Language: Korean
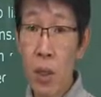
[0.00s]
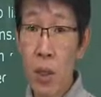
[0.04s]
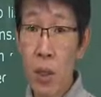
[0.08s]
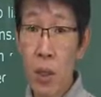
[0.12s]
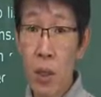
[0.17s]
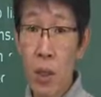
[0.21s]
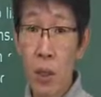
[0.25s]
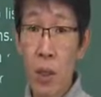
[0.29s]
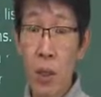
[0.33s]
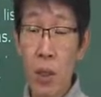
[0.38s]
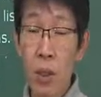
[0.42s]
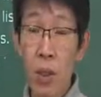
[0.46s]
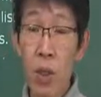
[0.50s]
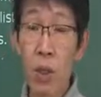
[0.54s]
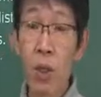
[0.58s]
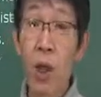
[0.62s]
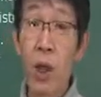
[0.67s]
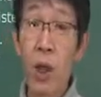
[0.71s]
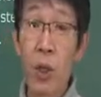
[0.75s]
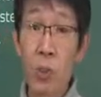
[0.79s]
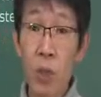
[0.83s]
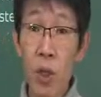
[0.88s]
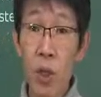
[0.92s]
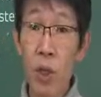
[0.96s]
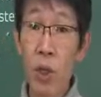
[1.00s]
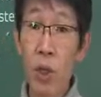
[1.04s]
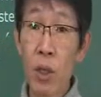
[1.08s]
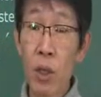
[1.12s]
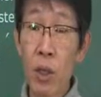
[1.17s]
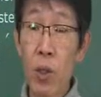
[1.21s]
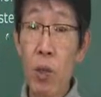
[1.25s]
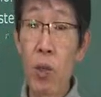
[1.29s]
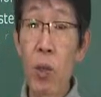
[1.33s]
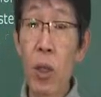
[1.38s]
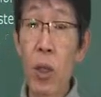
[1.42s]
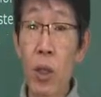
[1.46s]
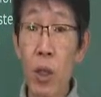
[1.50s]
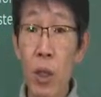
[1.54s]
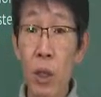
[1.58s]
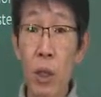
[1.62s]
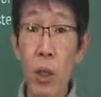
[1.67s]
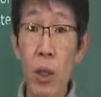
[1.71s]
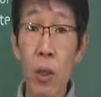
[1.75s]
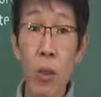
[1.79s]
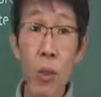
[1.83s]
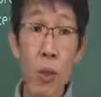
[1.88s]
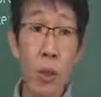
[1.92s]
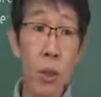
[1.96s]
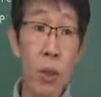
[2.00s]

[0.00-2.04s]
이제 그 영향을 미치는 경우가 있긴 해요.